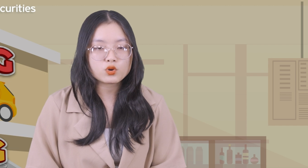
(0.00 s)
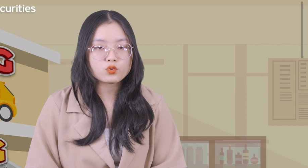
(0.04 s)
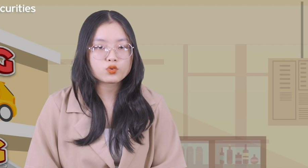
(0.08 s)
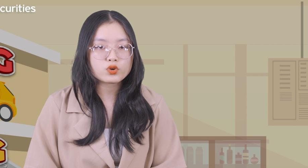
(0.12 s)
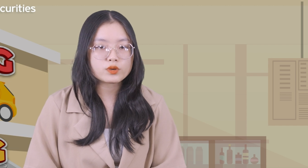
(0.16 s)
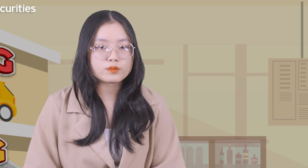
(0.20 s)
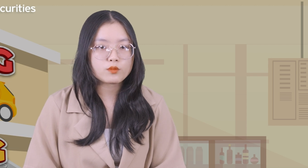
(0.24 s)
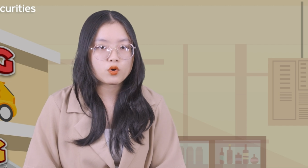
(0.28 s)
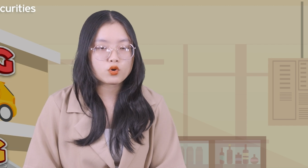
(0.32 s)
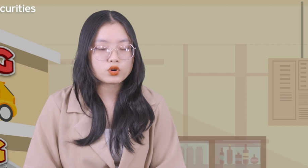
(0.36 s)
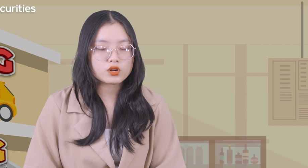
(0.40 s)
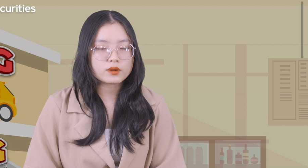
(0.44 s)
trong
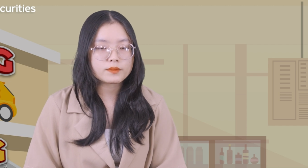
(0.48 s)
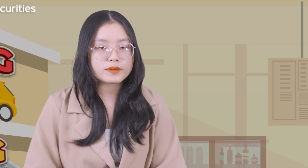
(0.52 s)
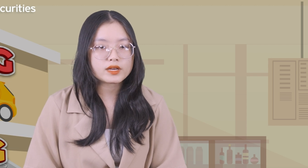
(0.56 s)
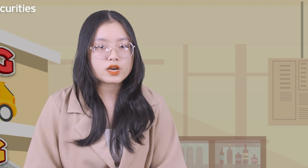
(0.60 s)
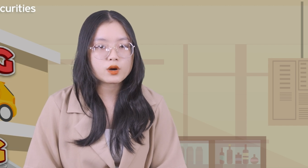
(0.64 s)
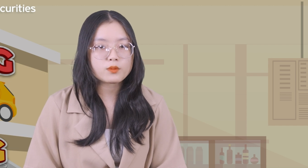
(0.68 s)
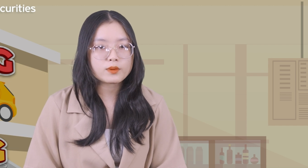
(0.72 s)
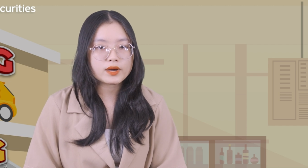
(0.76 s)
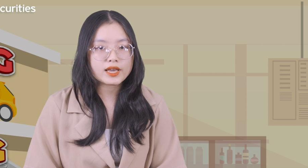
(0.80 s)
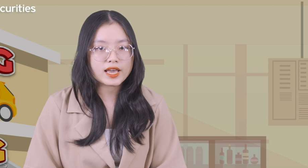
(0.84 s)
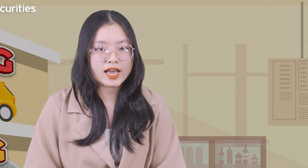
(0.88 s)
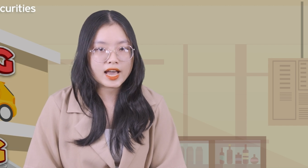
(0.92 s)
quý 4 năm
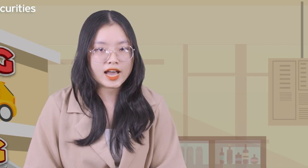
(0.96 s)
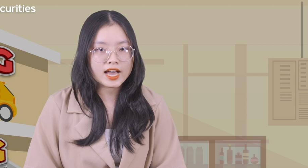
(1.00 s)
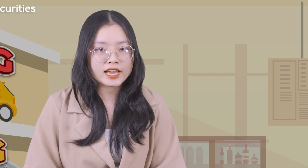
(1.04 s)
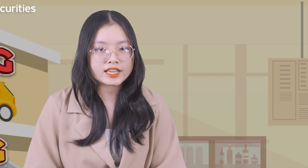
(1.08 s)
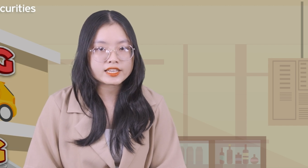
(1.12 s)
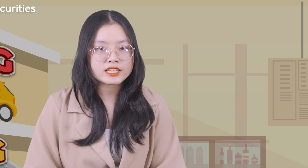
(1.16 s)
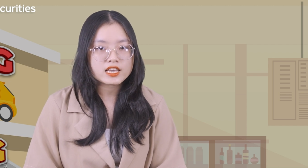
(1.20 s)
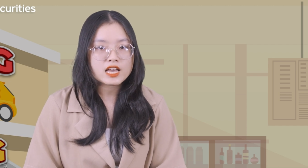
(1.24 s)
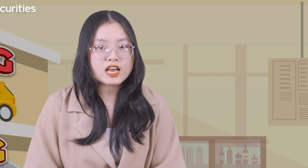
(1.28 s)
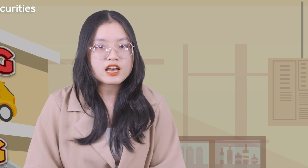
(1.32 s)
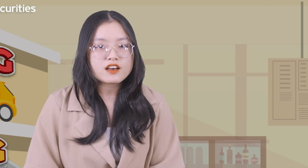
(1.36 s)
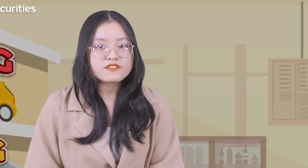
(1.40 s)

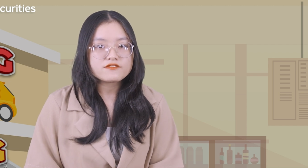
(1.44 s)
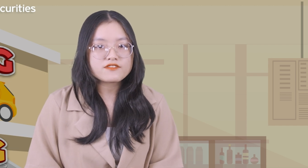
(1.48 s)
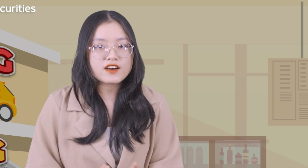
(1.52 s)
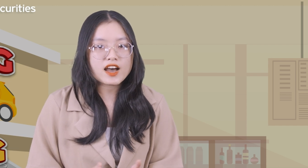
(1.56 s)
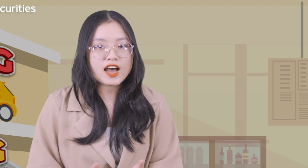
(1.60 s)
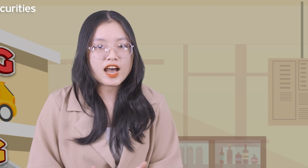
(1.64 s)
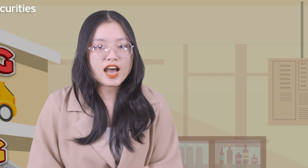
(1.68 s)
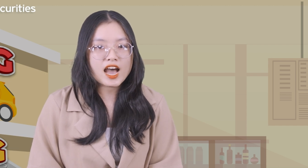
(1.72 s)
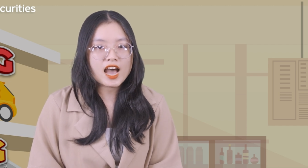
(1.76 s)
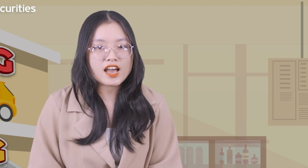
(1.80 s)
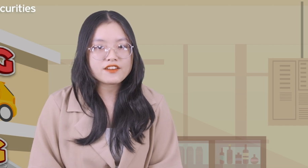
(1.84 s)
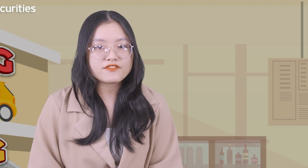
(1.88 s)
2022
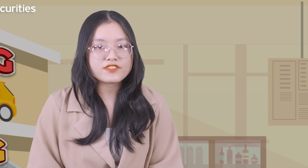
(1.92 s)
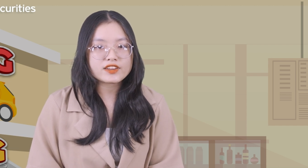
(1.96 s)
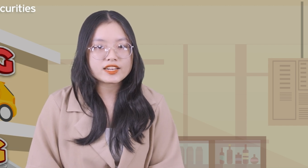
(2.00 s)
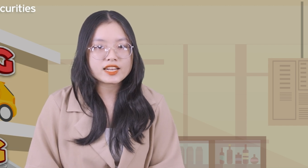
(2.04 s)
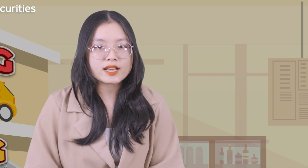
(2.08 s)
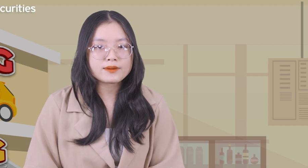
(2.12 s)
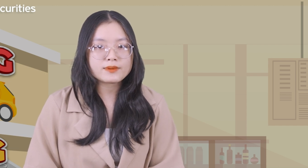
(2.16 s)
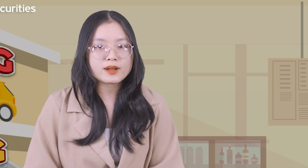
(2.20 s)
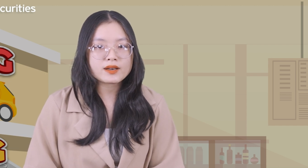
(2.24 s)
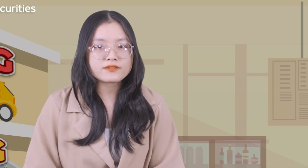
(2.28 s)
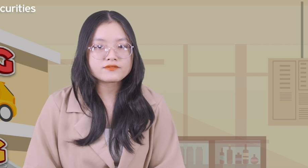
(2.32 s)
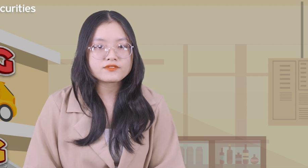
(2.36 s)
và
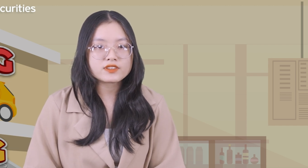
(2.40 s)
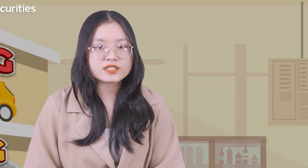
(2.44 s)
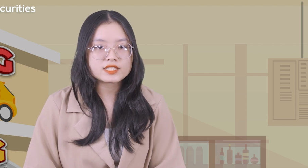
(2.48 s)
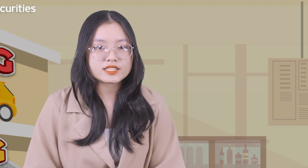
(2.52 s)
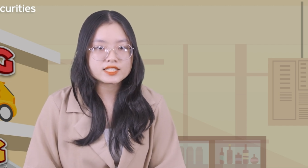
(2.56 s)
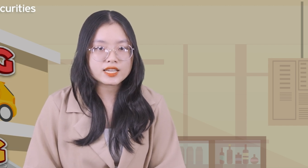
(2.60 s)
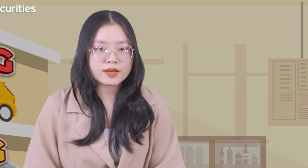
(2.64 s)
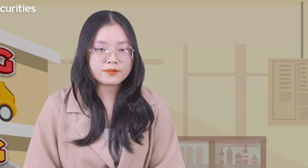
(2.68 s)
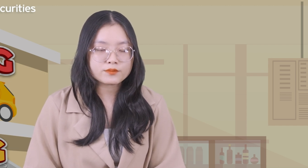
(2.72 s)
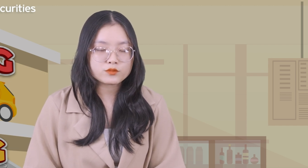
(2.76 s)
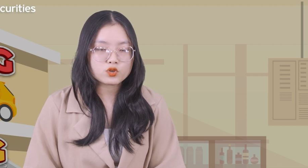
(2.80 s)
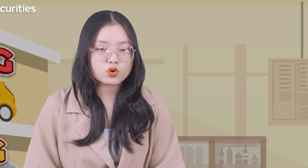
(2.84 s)

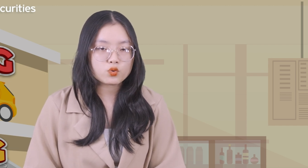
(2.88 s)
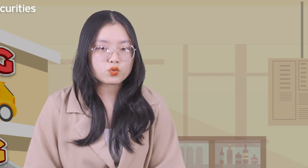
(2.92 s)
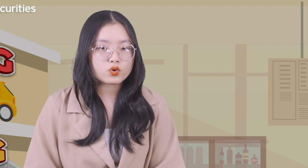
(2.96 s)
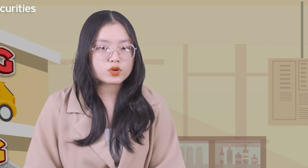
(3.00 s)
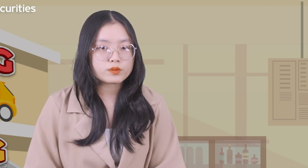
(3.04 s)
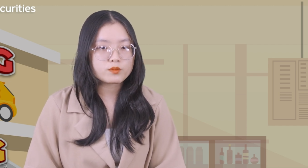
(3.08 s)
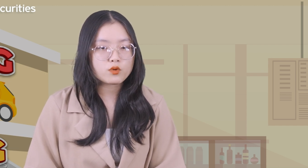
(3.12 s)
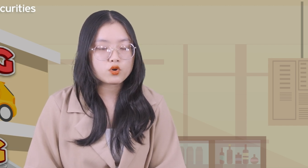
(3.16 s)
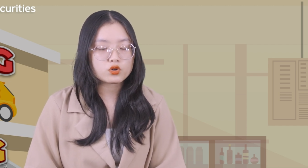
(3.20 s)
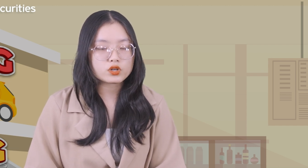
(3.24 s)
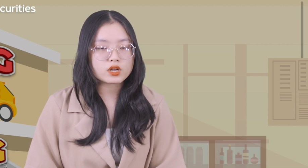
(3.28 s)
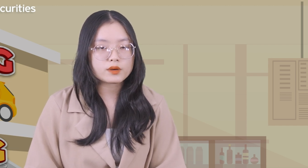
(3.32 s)
2,55% trong quý
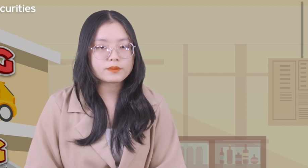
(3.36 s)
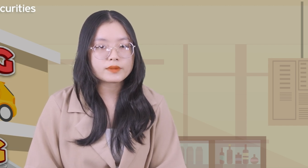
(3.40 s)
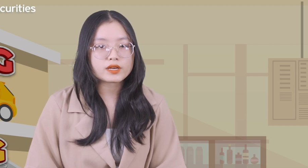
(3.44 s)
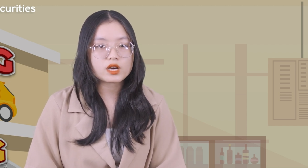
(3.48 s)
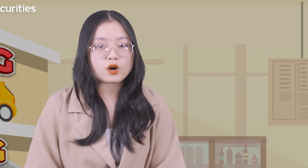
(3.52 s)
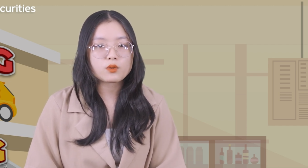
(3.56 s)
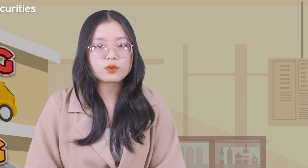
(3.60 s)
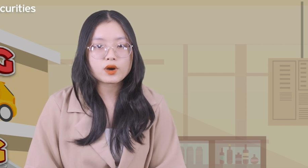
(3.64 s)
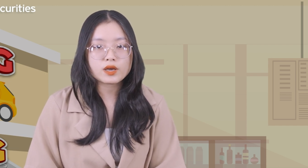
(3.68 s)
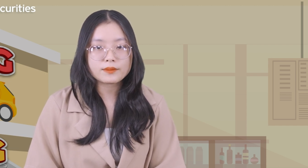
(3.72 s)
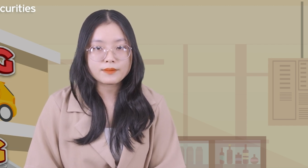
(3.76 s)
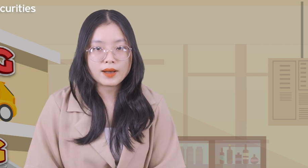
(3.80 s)
1 năm
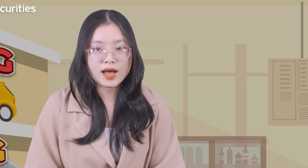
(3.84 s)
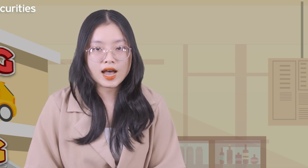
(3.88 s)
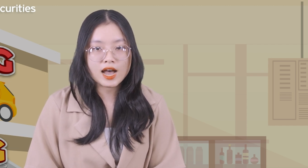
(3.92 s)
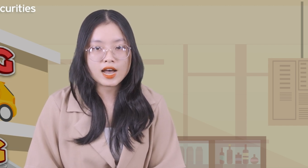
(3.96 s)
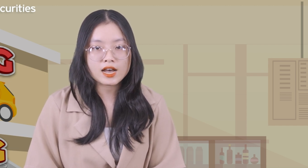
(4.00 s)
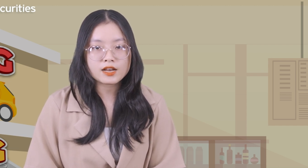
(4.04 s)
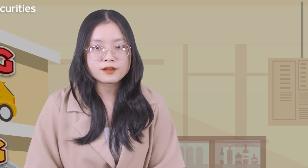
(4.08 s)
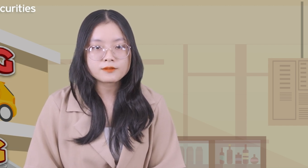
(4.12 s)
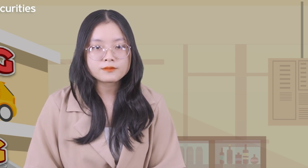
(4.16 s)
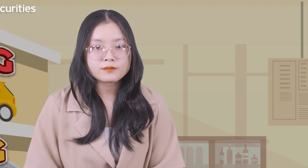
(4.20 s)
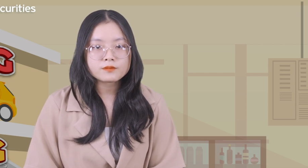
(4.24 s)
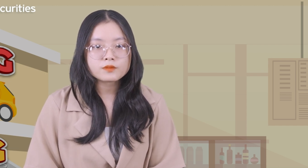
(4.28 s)
2023.